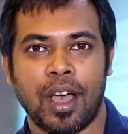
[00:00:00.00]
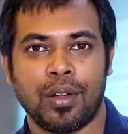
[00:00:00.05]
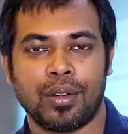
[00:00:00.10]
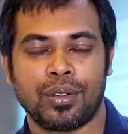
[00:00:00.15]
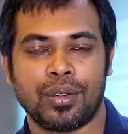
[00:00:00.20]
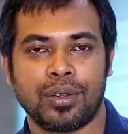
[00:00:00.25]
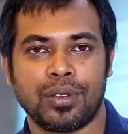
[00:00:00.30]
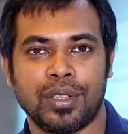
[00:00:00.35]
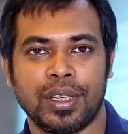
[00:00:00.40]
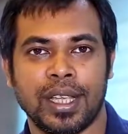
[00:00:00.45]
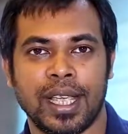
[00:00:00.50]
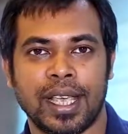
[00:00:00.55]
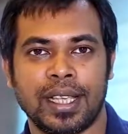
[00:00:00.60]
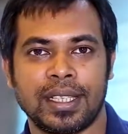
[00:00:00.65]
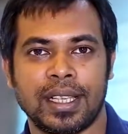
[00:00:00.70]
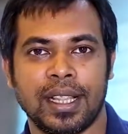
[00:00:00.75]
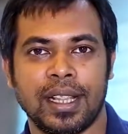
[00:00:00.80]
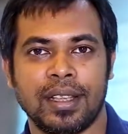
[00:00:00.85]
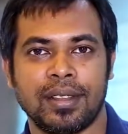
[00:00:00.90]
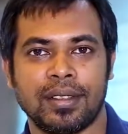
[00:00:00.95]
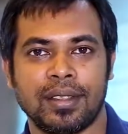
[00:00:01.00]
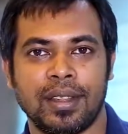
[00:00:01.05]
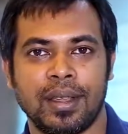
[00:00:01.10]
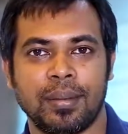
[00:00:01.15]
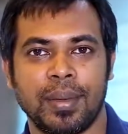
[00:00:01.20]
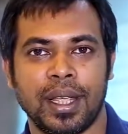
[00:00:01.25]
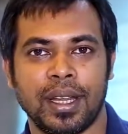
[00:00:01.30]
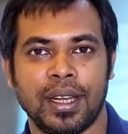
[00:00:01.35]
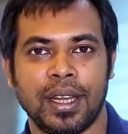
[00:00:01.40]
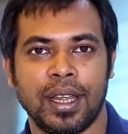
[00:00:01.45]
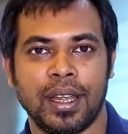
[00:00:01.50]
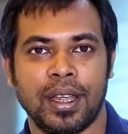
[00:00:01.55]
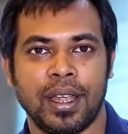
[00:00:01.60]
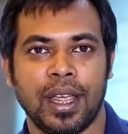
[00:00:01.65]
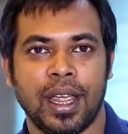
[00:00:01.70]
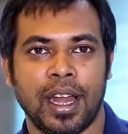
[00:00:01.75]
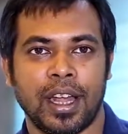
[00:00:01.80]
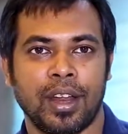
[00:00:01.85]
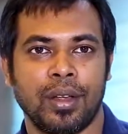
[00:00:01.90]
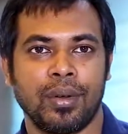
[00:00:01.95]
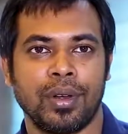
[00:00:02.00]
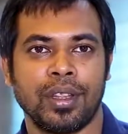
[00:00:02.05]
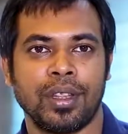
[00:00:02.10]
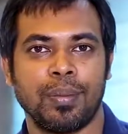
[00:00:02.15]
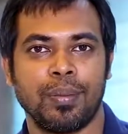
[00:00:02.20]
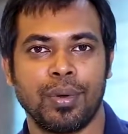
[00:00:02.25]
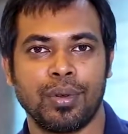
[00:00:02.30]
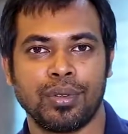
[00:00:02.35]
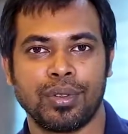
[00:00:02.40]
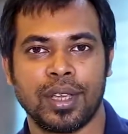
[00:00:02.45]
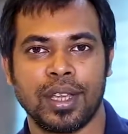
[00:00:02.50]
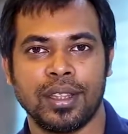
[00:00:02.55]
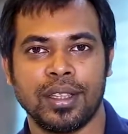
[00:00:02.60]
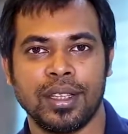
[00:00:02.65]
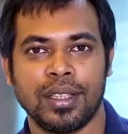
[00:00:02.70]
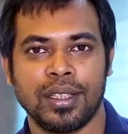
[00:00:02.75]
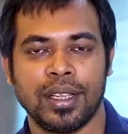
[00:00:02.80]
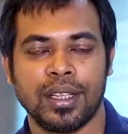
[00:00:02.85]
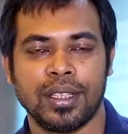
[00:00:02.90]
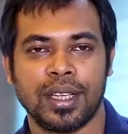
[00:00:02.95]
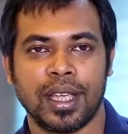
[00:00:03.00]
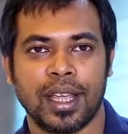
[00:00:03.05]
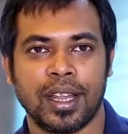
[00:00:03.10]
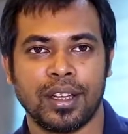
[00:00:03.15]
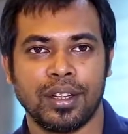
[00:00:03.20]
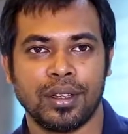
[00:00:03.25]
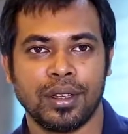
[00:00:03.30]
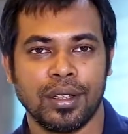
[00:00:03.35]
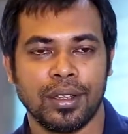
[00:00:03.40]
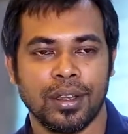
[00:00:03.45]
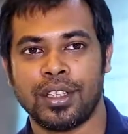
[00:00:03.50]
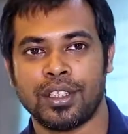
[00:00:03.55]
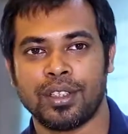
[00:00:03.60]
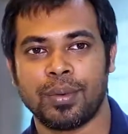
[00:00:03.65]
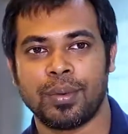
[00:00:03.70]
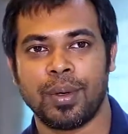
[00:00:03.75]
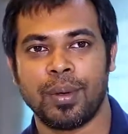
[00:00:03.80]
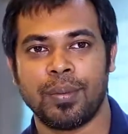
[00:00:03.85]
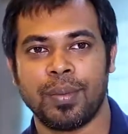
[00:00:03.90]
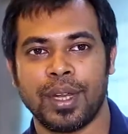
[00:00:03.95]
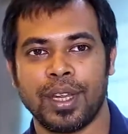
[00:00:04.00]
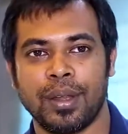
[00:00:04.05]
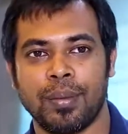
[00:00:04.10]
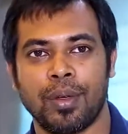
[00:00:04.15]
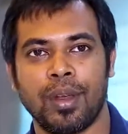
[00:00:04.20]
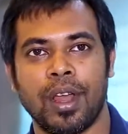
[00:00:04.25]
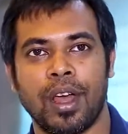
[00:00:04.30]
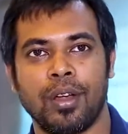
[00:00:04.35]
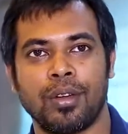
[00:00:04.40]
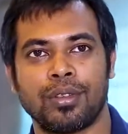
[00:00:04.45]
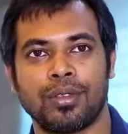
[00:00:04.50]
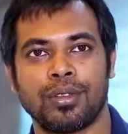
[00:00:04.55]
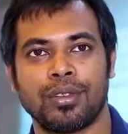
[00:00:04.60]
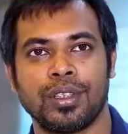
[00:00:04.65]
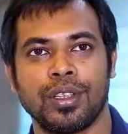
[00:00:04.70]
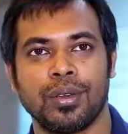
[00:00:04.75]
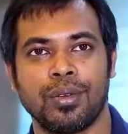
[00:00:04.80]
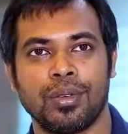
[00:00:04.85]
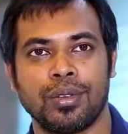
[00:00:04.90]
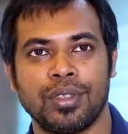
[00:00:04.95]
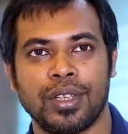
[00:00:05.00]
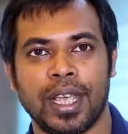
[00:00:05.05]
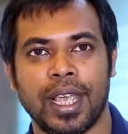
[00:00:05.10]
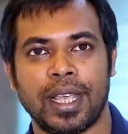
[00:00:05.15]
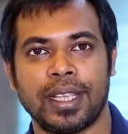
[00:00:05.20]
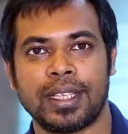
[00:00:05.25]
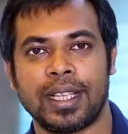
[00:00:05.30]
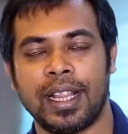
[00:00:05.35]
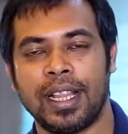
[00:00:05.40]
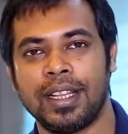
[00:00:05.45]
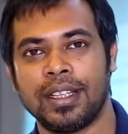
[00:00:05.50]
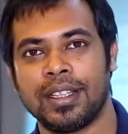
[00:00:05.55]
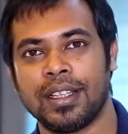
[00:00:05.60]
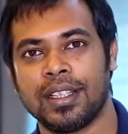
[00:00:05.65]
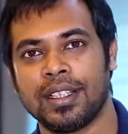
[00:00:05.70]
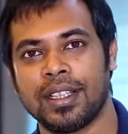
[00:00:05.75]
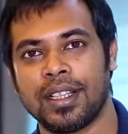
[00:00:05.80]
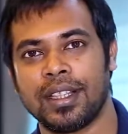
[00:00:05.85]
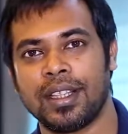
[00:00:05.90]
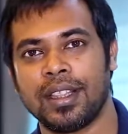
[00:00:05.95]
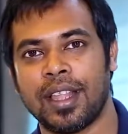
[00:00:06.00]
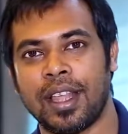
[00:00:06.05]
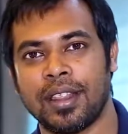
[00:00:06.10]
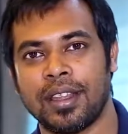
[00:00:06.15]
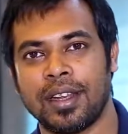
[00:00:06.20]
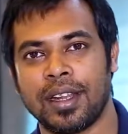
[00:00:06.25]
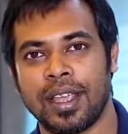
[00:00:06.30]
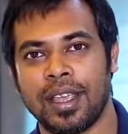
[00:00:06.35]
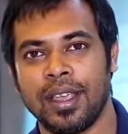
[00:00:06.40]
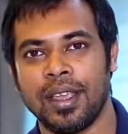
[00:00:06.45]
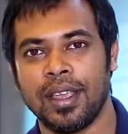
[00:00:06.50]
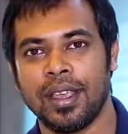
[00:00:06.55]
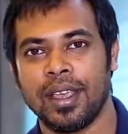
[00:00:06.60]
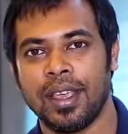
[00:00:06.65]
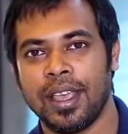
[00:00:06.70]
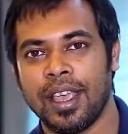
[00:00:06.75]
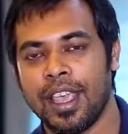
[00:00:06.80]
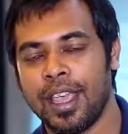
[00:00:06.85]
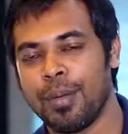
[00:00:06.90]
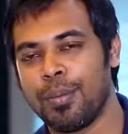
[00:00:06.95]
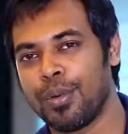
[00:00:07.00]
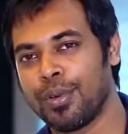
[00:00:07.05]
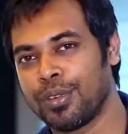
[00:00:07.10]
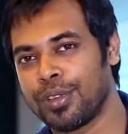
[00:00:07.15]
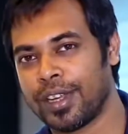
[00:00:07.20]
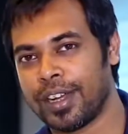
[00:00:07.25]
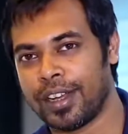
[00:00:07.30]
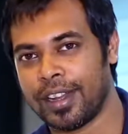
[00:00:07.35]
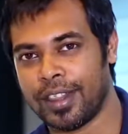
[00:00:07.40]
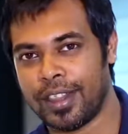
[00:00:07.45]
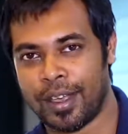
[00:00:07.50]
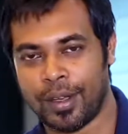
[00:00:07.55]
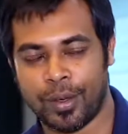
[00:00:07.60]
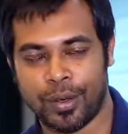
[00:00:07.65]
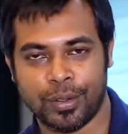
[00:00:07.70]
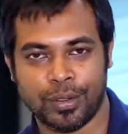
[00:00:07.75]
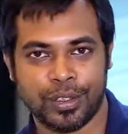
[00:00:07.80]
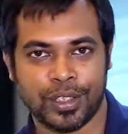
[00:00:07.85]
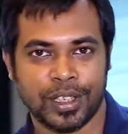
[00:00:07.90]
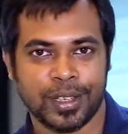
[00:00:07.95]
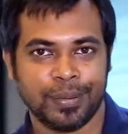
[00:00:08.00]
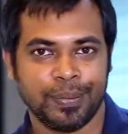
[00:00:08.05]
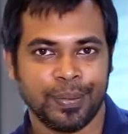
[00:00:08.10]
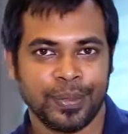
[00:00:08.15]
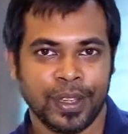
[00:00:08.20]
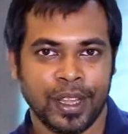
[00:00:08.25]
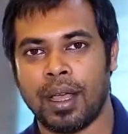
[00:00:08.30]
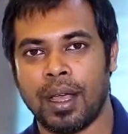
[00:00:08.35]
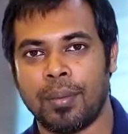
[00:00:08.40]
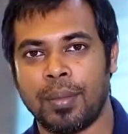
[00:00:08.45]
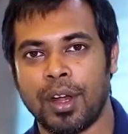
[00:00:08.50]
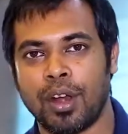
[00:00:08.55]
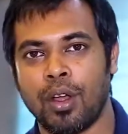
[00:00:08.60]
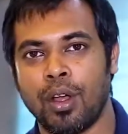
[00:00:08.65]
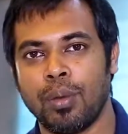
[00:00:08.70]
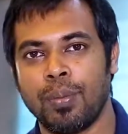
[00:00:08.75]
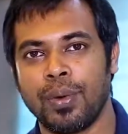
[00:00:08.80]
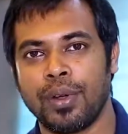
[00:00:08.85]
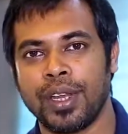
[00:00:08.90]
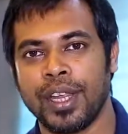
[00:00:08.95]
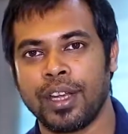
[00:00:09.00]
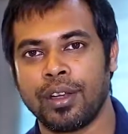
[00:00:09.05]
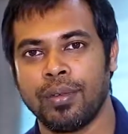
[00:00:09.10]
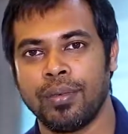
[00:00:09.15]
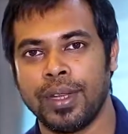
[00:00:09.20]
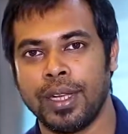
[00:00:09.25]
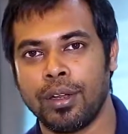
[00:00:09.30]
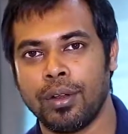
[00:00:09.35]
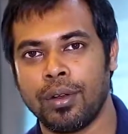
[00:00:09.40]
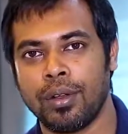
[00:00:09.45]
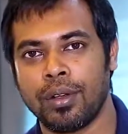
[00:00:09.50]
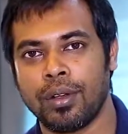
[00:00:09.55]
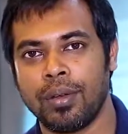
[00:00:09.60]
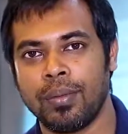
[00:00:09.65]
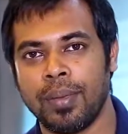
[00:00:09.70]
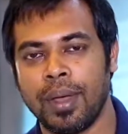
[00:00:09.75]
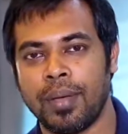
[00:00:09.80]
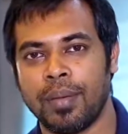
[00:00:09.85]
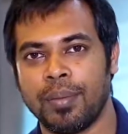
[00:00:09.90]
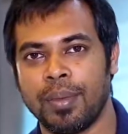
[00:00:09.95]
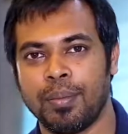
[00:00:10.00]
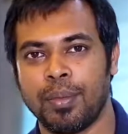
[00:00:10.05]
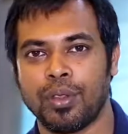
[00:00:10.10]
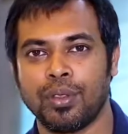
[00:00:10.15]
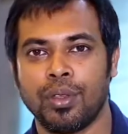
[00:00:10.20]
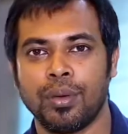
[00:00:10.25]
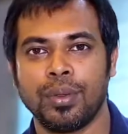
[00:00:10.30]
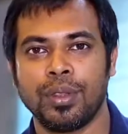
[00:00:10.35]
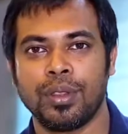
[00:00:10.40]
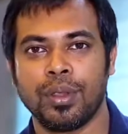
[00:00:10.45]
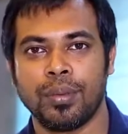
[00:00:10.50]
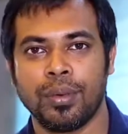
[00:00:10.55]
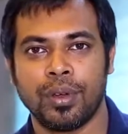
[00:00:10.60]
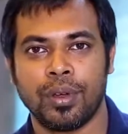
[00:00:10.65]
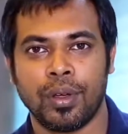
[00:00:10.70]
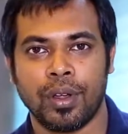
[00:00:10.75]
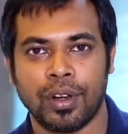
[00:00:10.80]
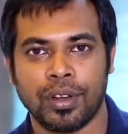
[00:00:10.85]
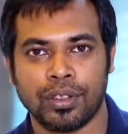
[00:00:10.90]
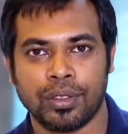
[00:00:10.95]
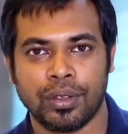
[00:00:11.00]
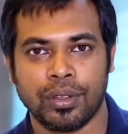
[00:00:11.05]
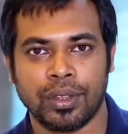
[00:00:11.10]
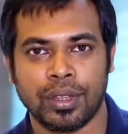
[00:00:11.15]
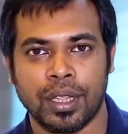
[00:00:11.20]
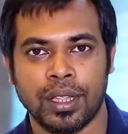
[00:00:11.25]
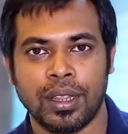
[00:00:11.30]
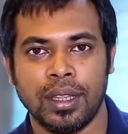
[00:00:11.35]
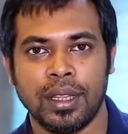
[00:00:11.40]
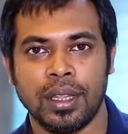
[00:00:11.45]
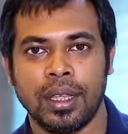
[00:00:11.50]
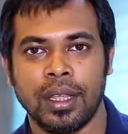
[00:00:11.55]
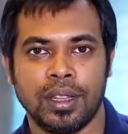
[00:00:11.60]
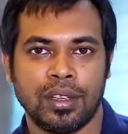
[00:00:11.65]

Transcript: আউটসোর্সিং এক্সিলেন্স নামে একটি ক্যাটাগরিতে পুরস্কার দিচ্ছে যেখানে যেসব কোম্পানিগুলো আউটসোর্সিং করছে এক্সিলেন্সের সাথে তাদেরকেই এই পুরস্কারটা দেওয়া হচ্ছে আমার গল্পটি একটু ভিন্ন রকম আমি মধ্যবিত্ত ঘরের সন্তান